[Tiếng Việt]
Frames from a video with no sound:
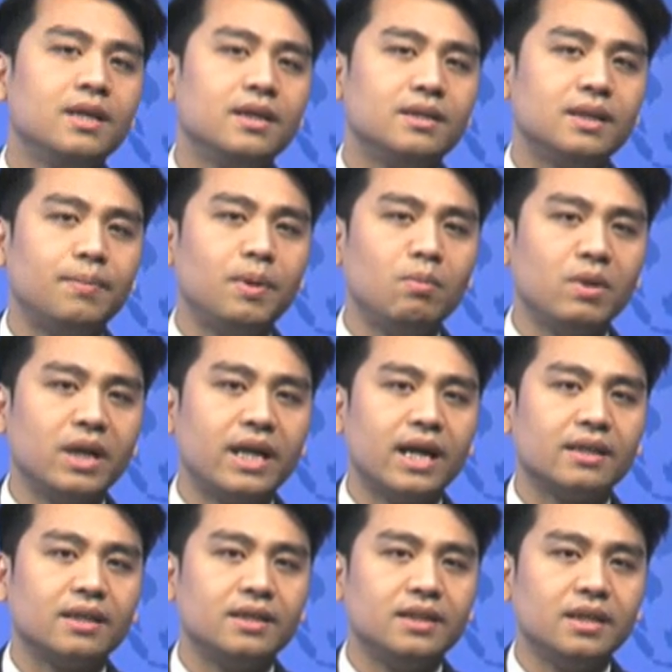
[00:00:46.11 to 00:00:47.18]
Giám đốc Ngân
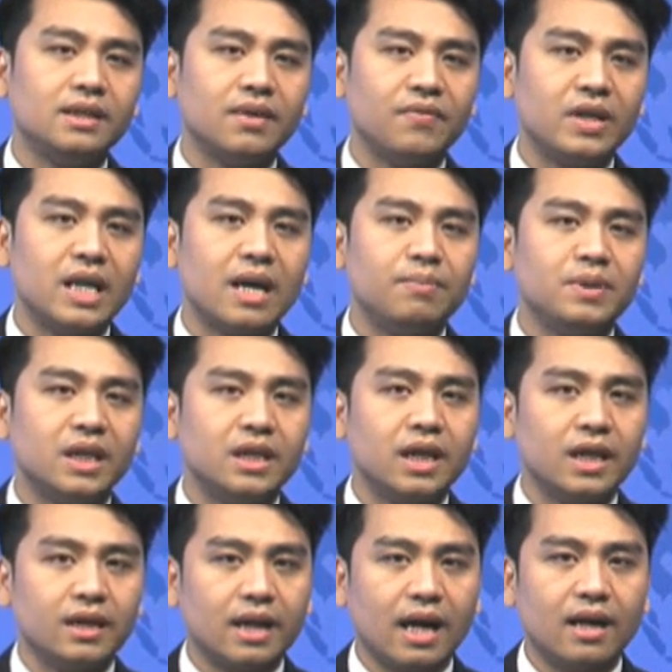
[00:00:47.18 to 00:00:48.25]
hàng Thế giới tại Việt Nam nhận
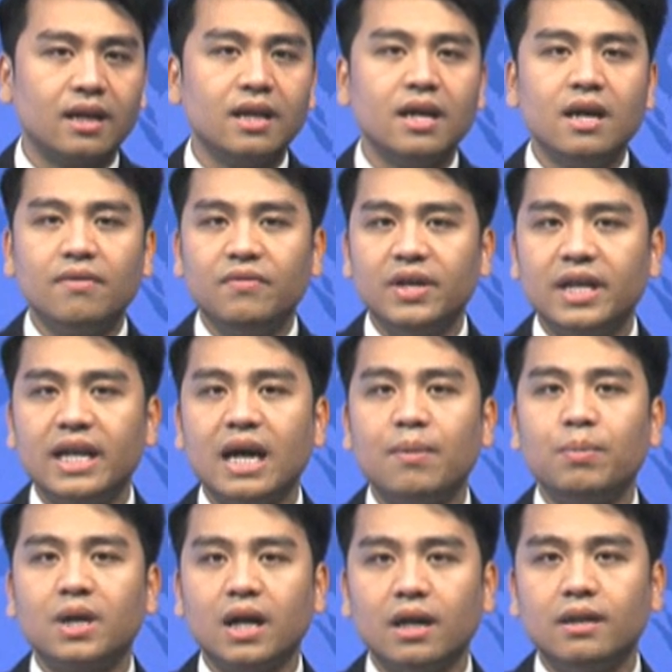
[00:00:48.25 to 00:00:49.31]
định rằng Việt
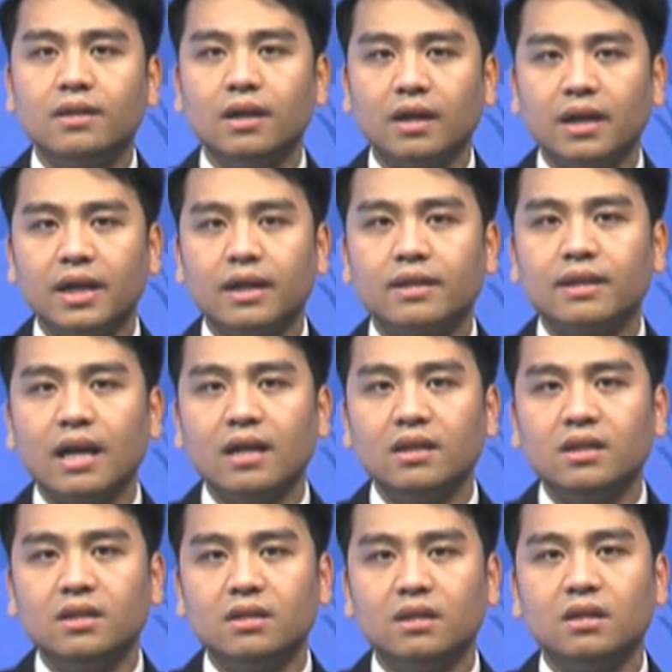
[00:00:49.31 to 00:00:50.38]
Nam cần thực hiện tăng
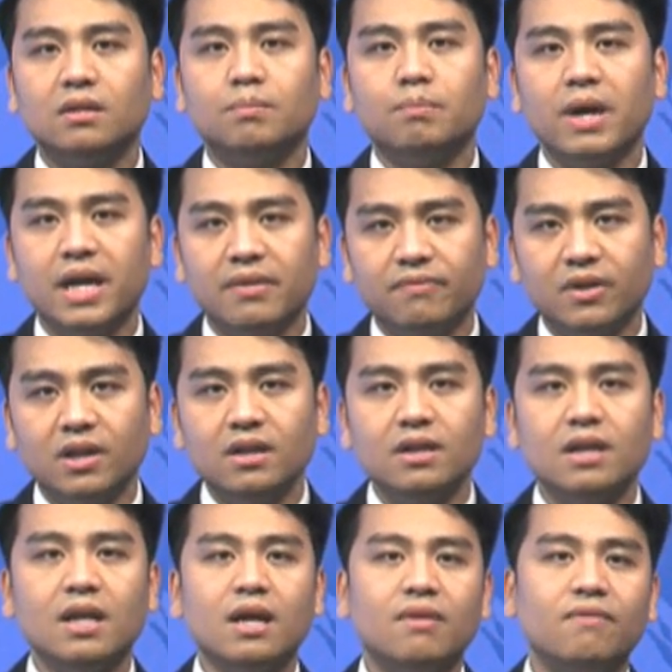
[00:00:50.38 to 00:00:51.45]
trưởng bền vững
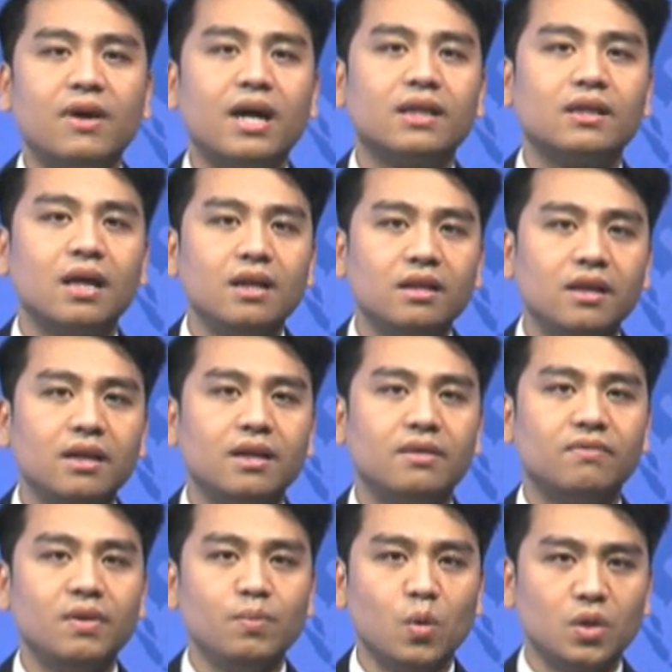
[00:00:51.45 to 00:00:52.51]
và thân thiện
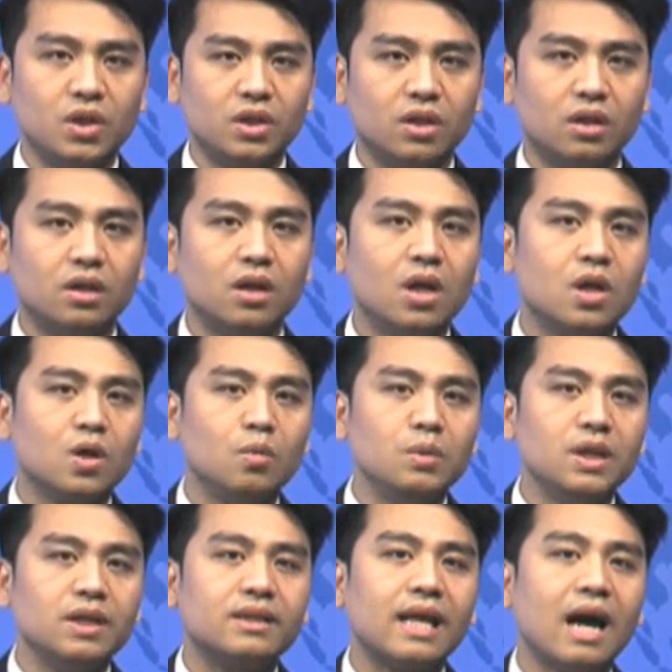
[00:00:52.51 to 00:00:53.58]
với môi trường cũng
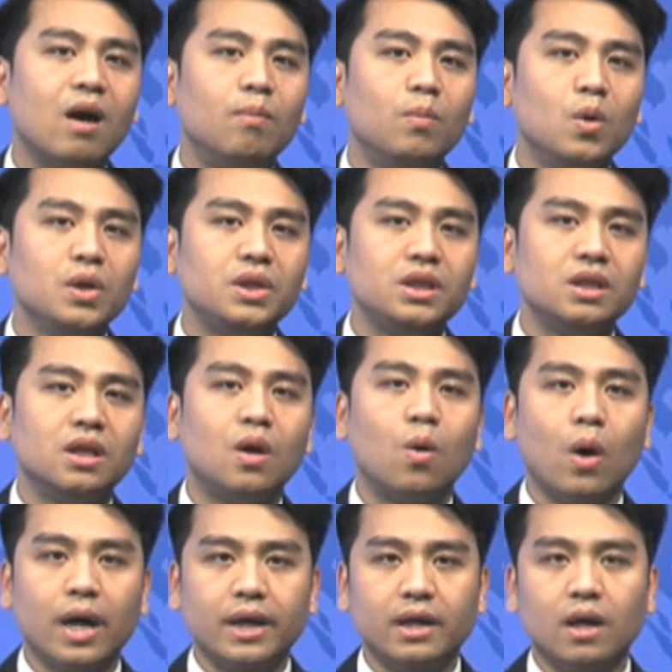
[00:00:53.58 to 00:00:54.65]
như tạo môi trường
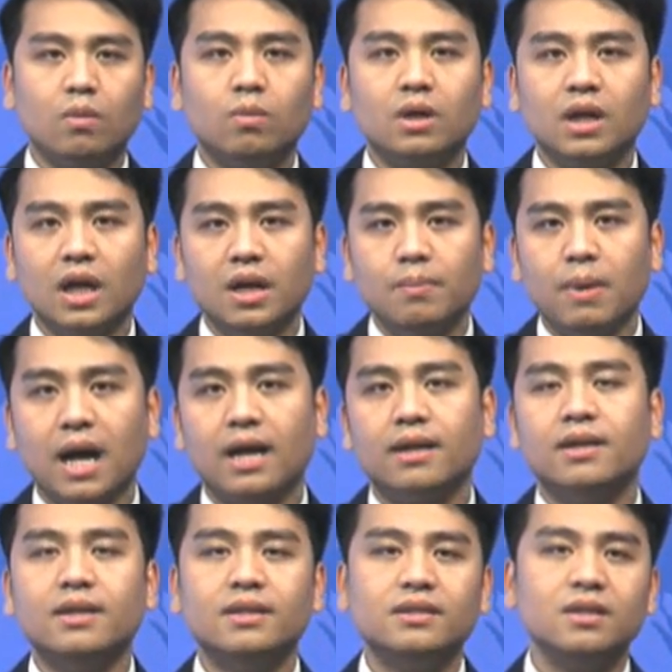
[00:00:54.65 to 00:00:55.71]
hoạt động cân bằng
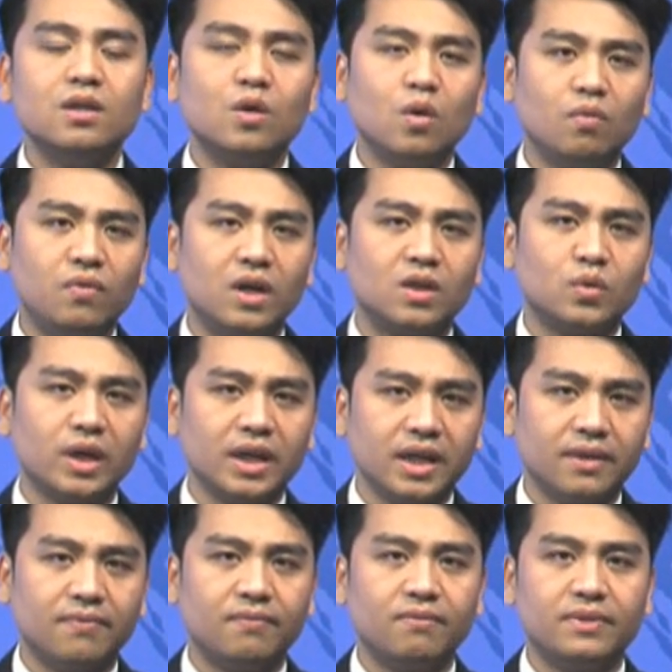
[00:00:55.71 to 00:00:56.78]
giữa khu vực doanh
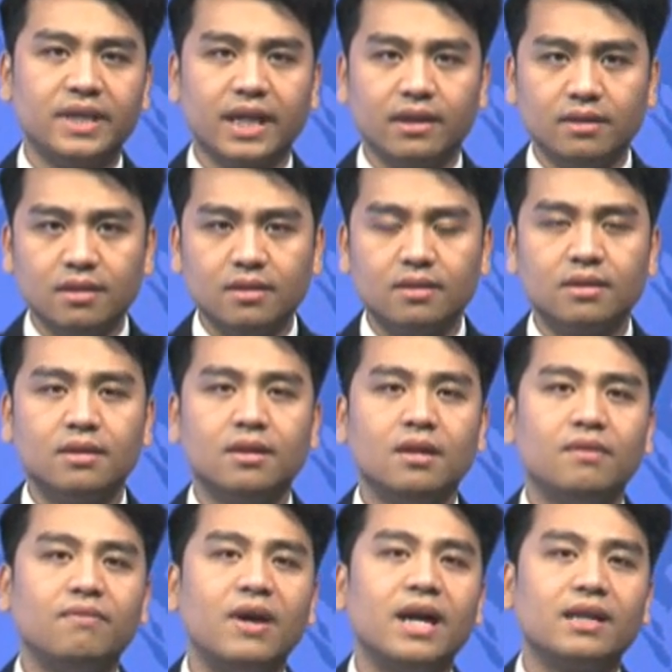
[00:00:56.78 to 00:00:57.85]
nghiệp, nhà nước
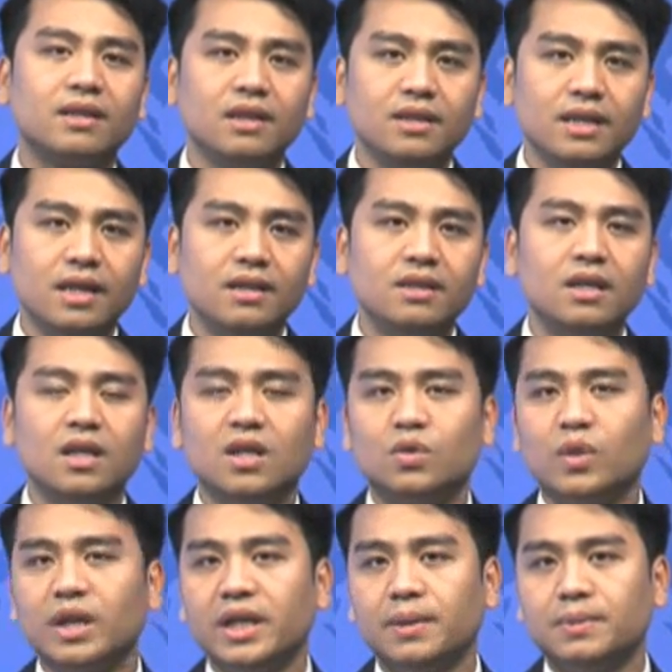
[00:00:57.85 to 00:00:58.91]
và tư nhân,
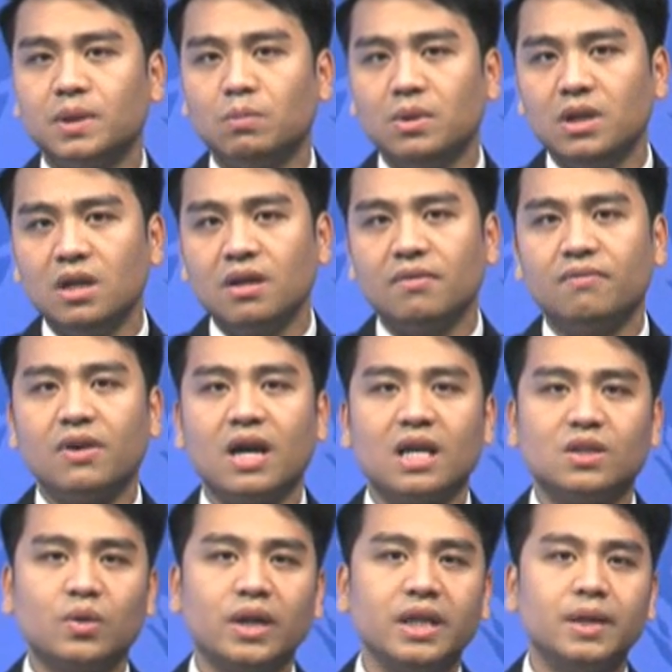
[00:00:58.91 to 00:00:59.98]
doanh nghiệp trong nước
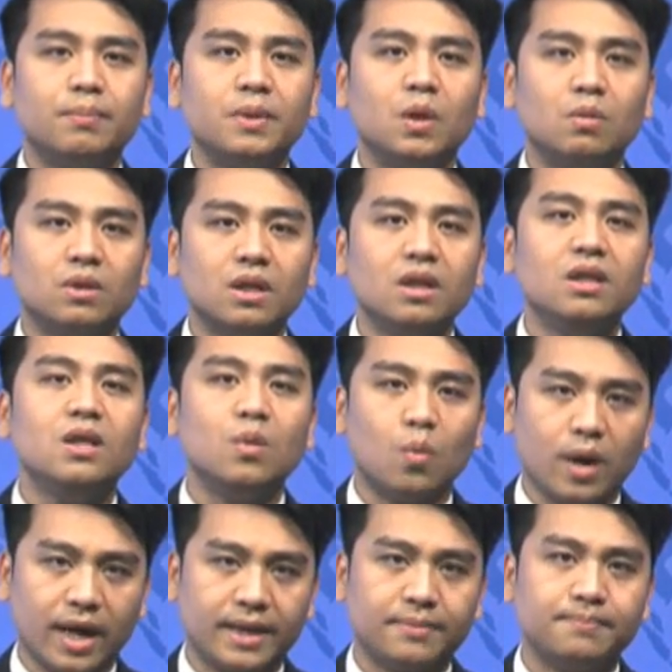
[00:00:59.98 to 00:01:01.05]
và doanh nghiệp đầu tư nước
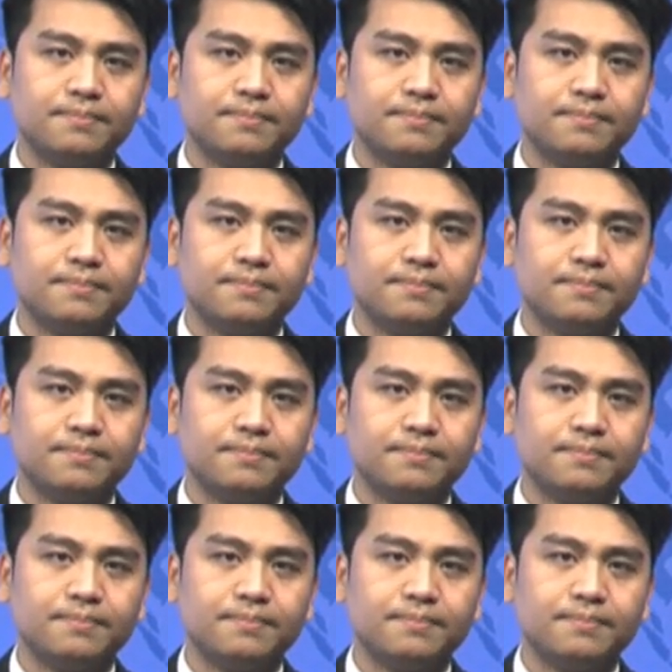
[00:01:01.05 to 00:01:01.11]
ngoài.